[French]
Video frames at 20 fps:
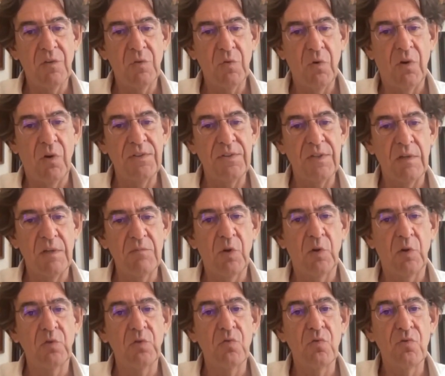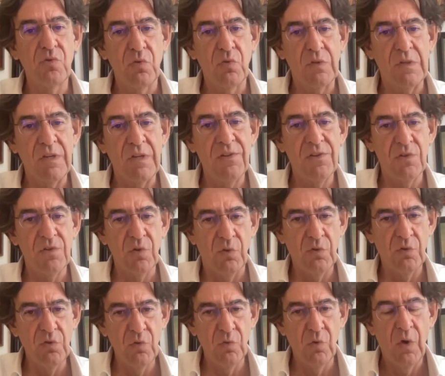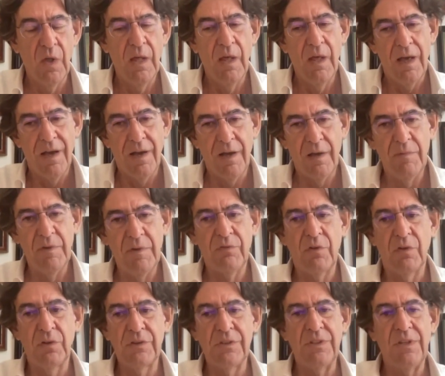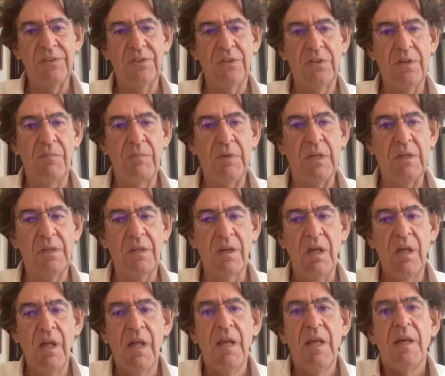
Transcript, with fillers: tout le renseignement que nous utilisons, nous, armée française, est américain.